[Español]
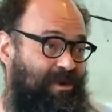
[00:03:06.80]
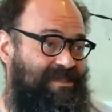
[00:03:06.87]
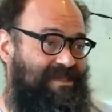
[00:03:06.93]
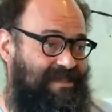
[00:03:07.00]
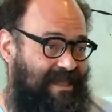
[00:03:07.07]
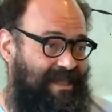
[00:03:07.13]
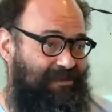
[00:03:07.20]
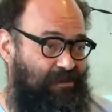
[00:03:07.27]
que se
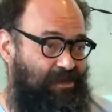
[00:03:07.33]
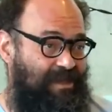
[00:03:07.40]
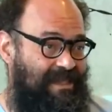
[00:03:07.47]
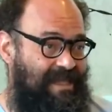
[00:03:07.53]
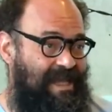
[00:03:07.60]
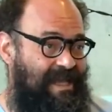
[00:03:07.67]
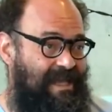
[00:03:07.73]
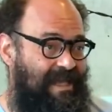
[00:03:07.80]
está dando hoy en
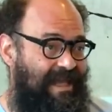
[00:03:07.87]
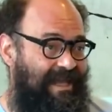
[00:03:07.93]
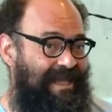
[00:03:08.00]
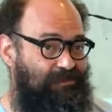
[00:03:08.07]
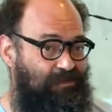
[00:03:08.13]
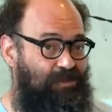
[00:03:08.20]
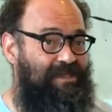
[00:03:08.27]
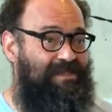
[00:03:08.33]
día. Mm.
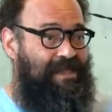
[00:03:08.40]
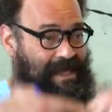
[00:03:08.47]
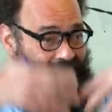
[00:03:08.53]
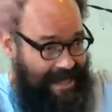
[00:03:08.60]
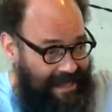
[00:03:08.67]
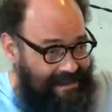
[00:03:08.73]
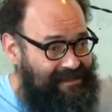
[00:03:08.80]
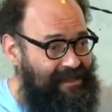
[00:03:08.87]
Que tú dices
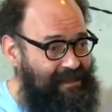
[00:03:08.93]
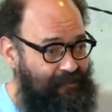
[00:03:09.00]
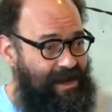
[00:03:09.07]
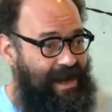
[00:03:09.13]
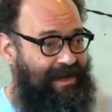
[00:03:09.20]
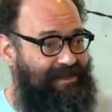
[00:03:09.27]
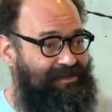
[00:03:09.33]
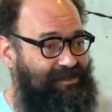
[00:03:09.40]
nazi
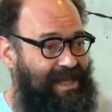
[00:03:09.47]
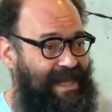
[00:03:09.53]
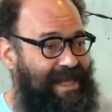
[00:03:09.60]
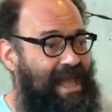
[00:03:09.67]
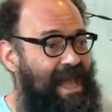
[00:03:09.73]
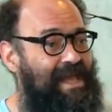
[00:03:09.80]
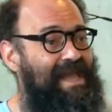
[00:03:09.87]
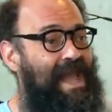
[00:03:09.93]
por las redes
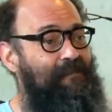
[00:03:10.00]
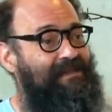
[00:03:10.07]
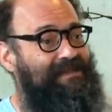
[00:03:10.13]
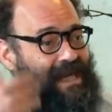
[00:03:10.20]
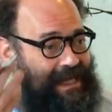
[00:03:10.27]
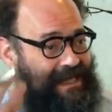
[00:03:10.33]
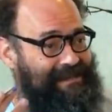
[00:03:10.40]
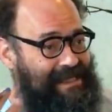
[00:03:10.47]
sociales y mm. hay
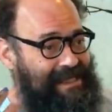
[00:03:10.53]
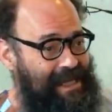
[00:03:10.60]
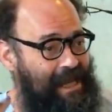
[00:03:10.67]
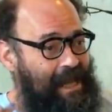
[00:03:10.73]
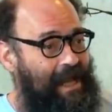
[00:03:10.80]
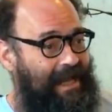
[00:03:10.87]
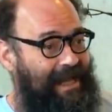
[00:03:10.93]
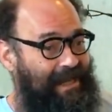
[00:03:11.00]
mucha gente
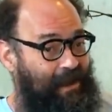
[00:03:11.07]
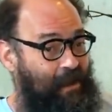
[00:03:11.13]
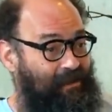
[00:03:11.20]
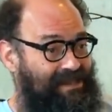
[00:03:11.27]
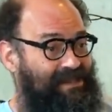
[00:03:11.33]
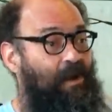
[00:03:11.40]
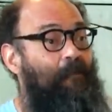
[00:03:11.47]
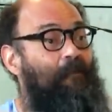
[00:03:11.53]
que,
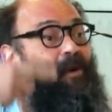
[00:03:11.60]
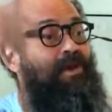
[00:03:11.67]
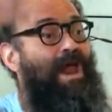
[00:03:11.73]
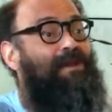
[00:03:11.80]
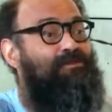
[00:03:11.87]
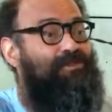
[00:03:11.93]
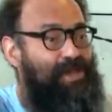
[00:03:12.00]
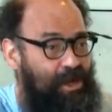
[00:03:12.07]
por
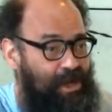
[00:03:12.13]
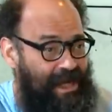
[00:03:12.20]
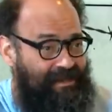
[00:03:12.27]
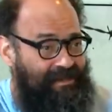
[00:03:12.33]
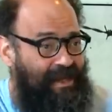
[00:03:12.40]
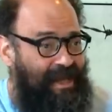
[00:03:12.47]
alusiones.